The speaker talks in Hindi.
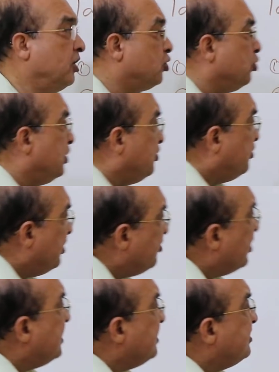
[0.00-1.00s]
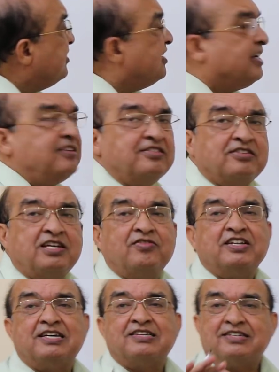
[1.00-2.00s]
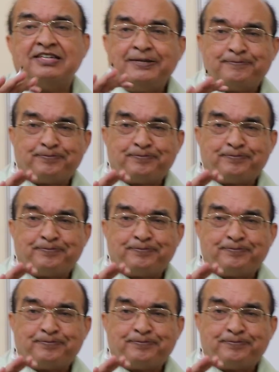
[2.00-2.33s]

तो ये सारी चीजें हैं जिसकी वजह से